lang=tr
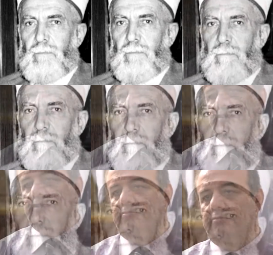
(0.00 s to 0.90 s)
e,
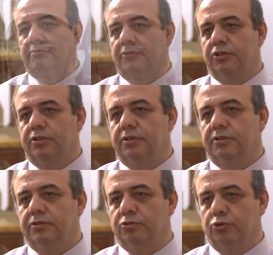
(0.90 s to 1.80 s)
beğendim.
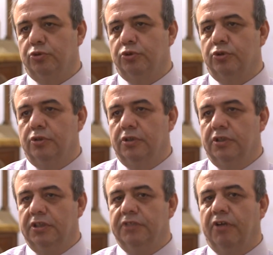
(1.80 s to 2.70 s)
E, çünkü
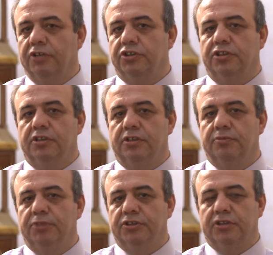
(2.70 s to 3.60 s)
divan
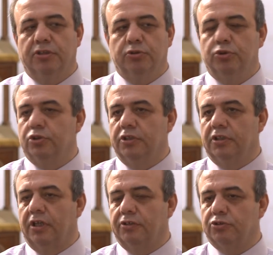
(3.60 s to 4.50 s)
şiiri 1800'lü
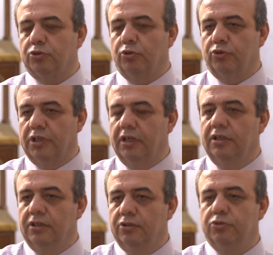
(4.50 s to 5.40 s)
yılların sonunda
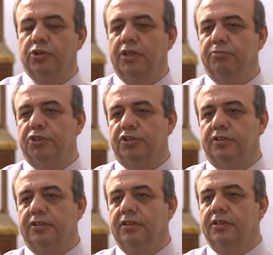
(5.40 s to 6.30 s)

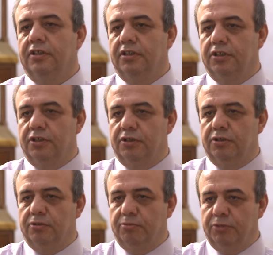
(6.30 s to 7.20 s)
tükenmişti. E,
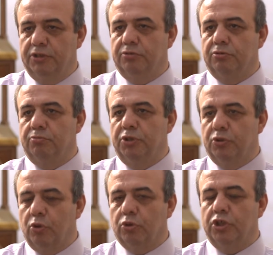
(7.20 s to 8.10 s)
bin,
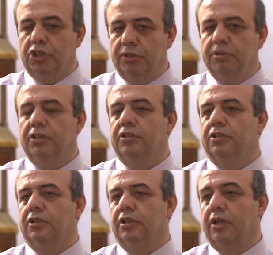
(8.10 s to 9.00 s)

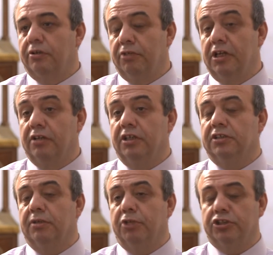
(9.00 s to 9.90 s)
2000'li yılların
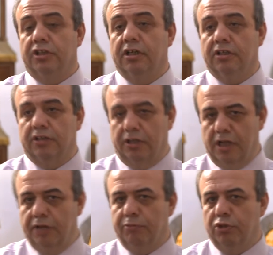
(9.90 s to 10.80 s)
neredeyse başına kadar
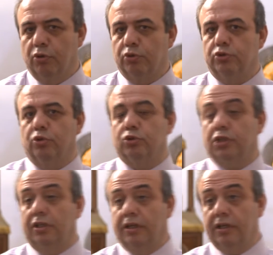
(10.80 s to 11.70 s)
yani
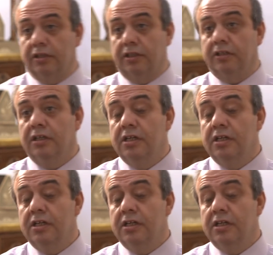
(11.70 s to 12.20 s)
1990'lara kadar